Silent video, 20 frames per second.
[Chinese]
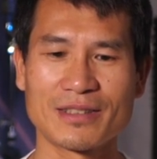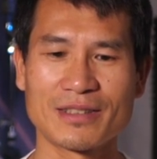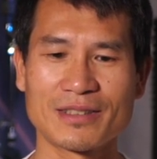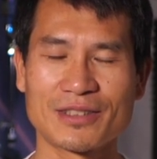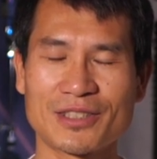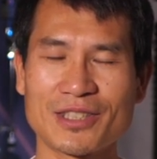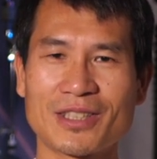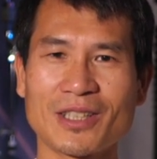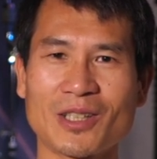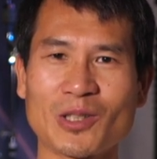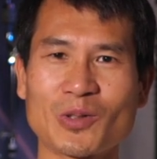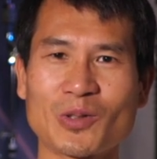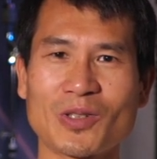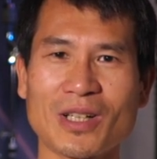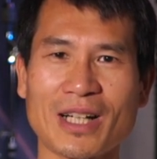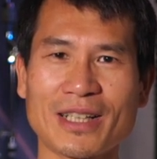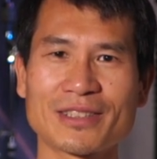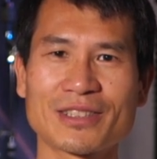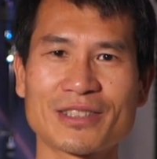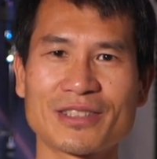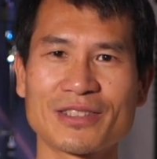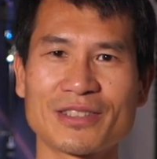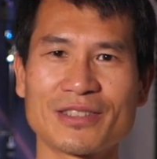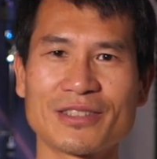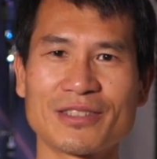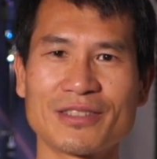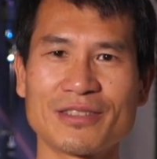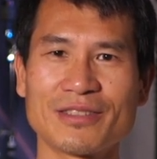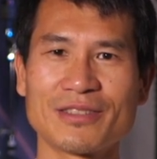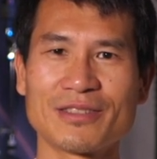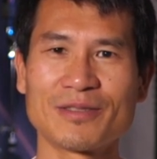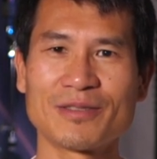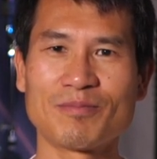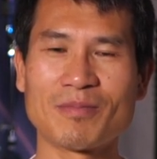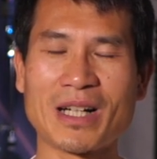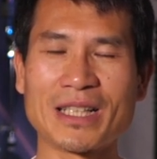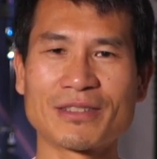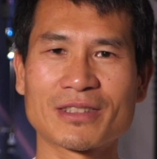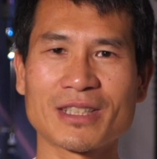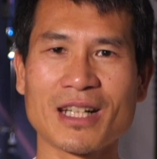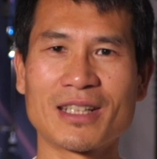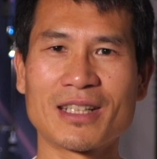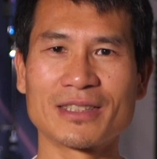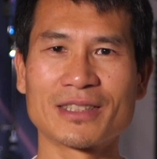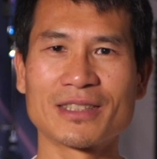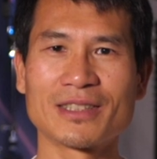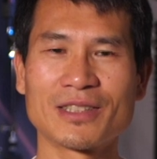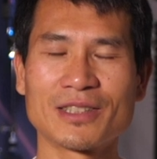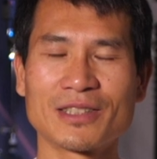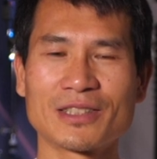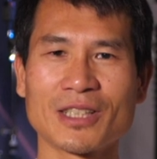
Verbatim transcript: 这条路还是蛮长的，